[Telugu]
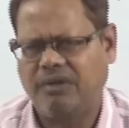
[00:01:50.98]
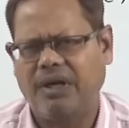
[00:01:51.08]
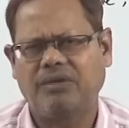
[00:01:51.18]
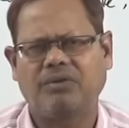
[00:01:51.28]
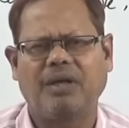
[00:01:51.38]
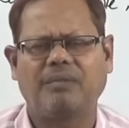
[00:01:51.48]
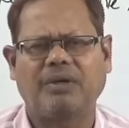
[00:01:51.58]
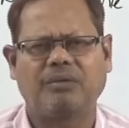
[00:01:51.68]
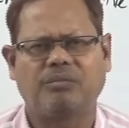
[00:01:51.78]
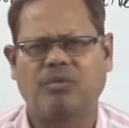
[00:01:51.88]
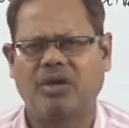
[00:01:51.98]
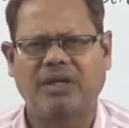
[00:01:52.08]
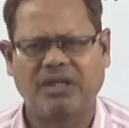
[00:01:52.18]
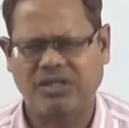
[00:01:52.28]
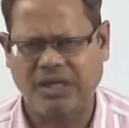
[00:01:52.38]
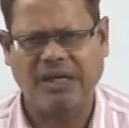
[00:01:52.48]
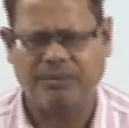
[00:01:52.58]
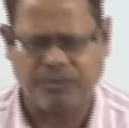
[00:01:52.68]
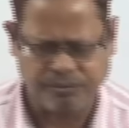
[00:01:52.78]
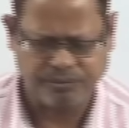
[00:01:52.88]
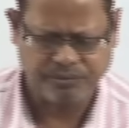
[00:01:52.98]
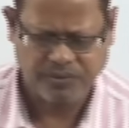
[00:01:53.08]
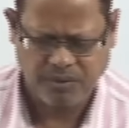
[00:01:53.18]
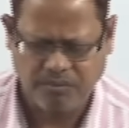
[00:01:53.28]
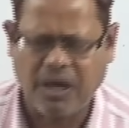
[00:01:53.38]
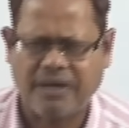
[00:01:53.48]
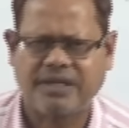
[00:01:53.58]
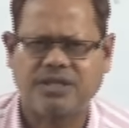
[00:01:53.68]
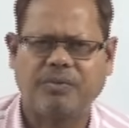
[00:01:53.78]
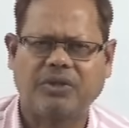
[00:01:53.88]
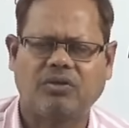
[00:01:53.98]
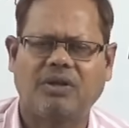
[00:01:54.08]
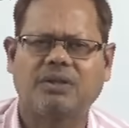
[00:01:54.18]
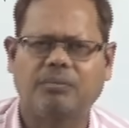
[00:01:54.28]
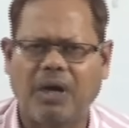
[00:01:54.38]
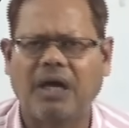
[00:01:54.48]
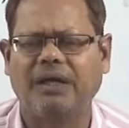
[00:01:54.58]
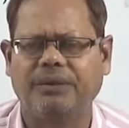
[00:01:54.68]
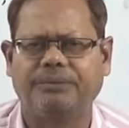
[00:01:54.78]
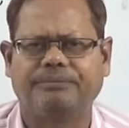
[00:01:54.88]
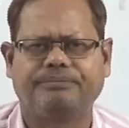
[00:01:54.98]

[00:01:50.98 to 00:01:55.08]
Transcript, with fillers: డే టు డే మనం మానిటర్ చేయలేము మార్కెట్స్ మాత్రం అంత బాగలేవు